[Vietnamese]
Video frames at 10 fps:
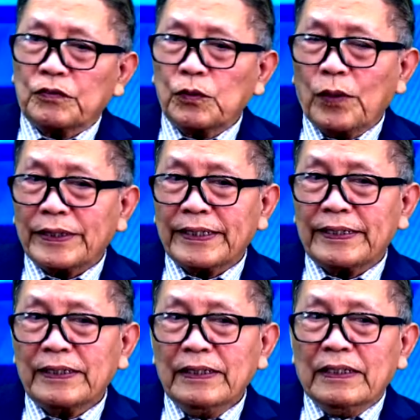với Hoa Kỳ
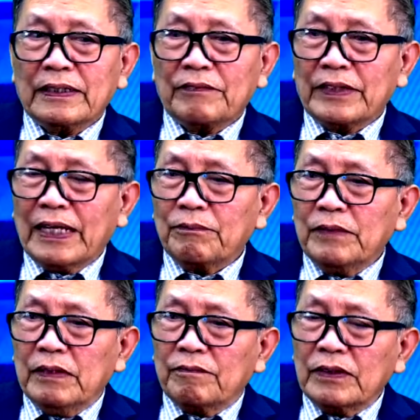đấy thì Việt Nam
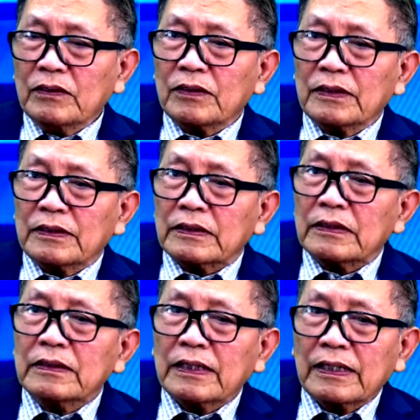vẫn còn
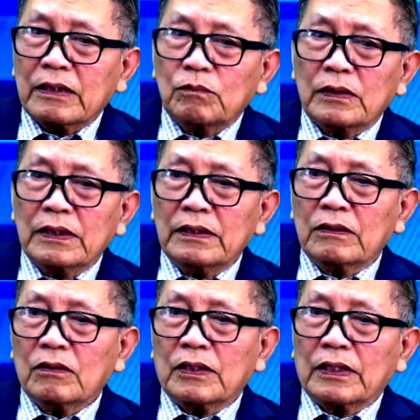giữ các công ty
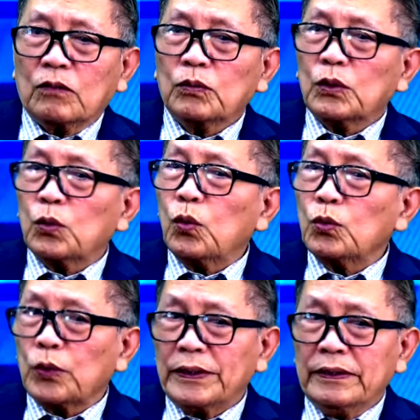nó gọi là công ty
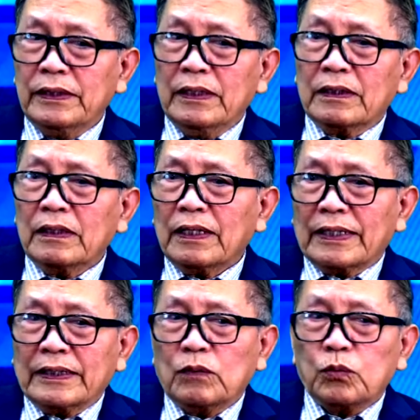quốc doanh tất cả
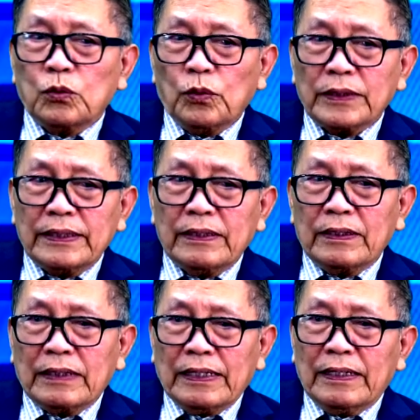những công ty quốc doanh
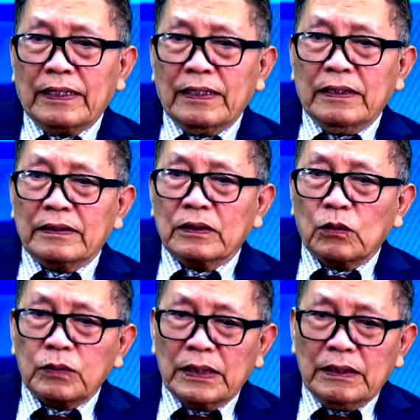này là những
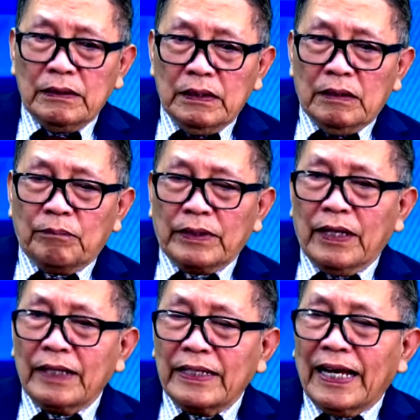công ty mà nó
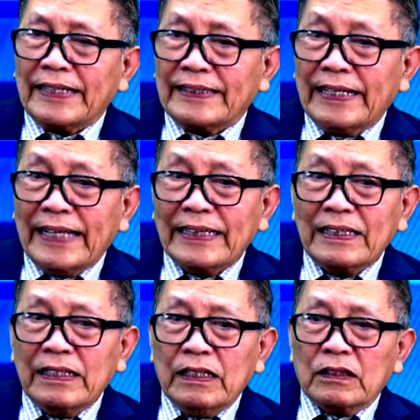ăn hại đái nát
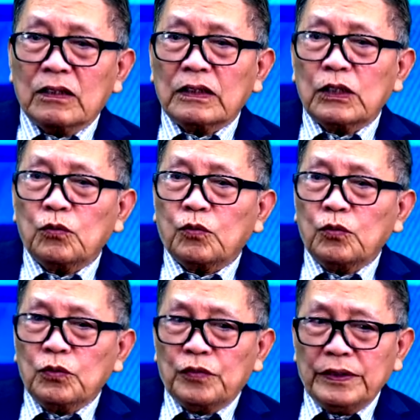nó tiêu
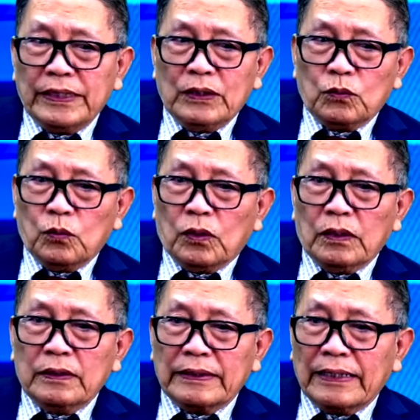phí tiền
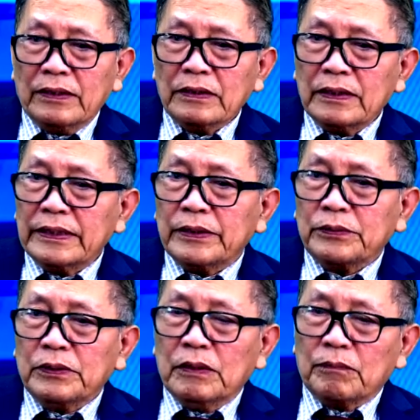của nhà nước rất
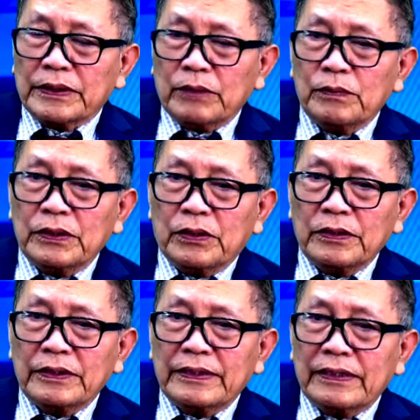nhiều mà trong khi đó
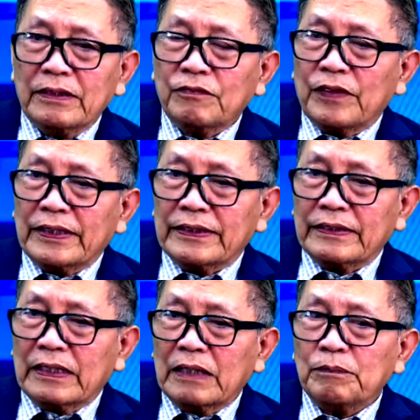thì nhà nước phải
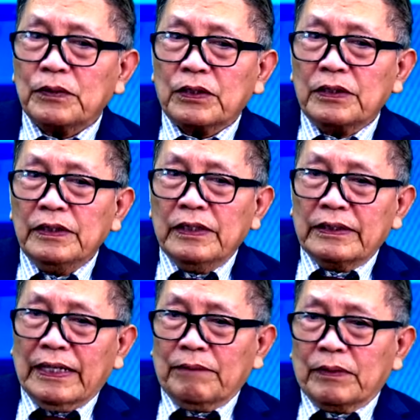trợ cấp cho nó
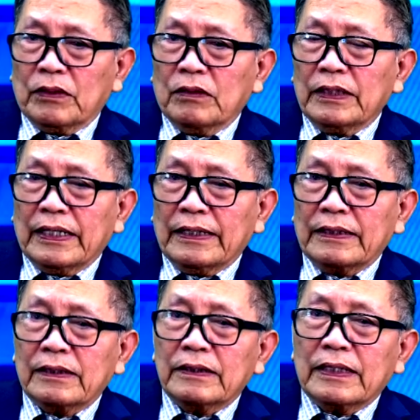để mà nó có thể
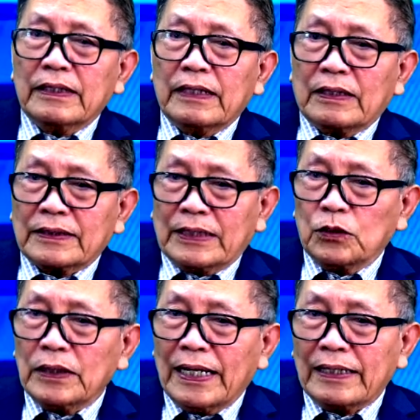đưa ra sản
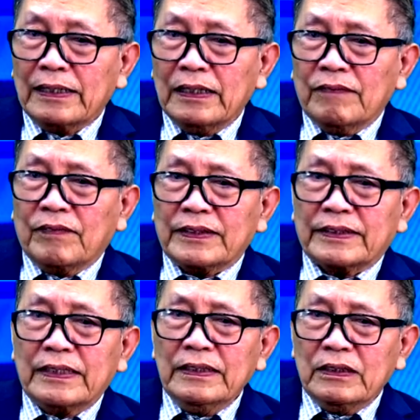xuất hàng và
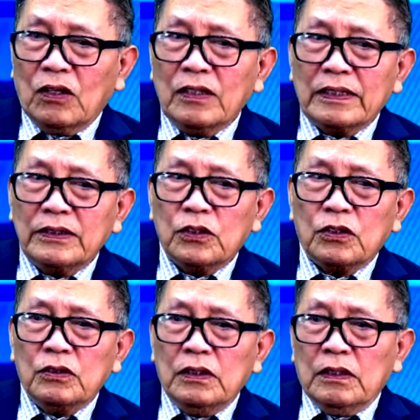chính đó là lý
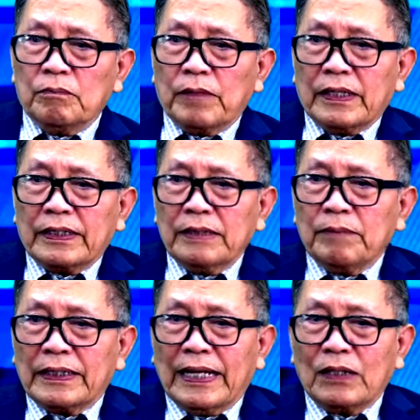do mà cái
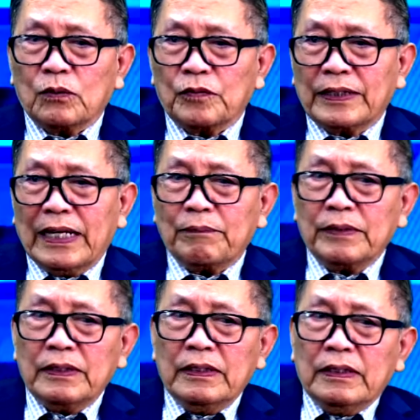mặt hàng của Việt Nam ấy,
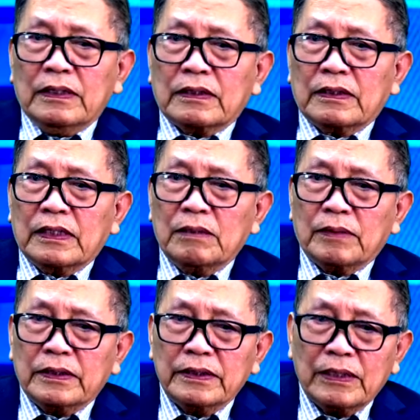khi mà
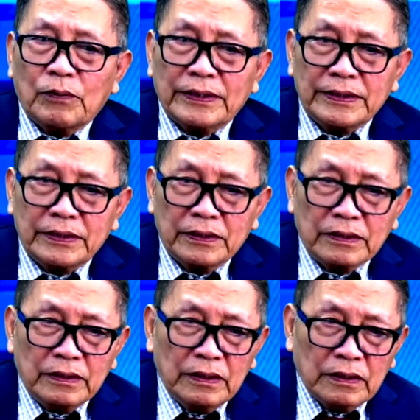đưa ra ngoài thị trường
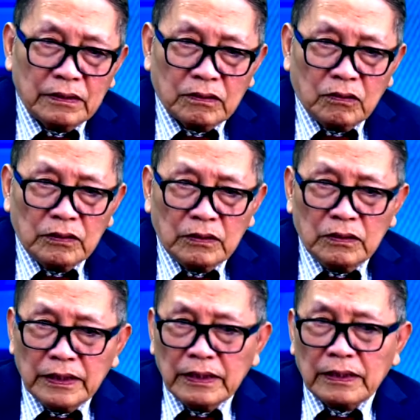có thứ
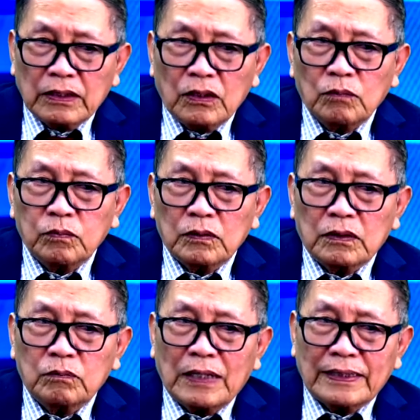nhất là nó không
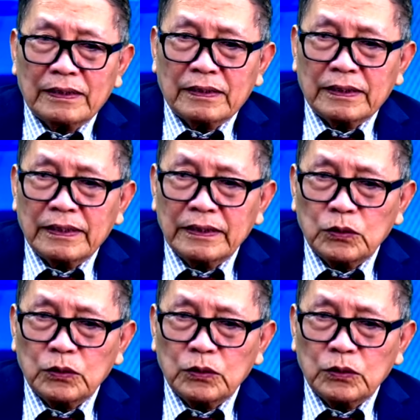không đạt được cái tiêu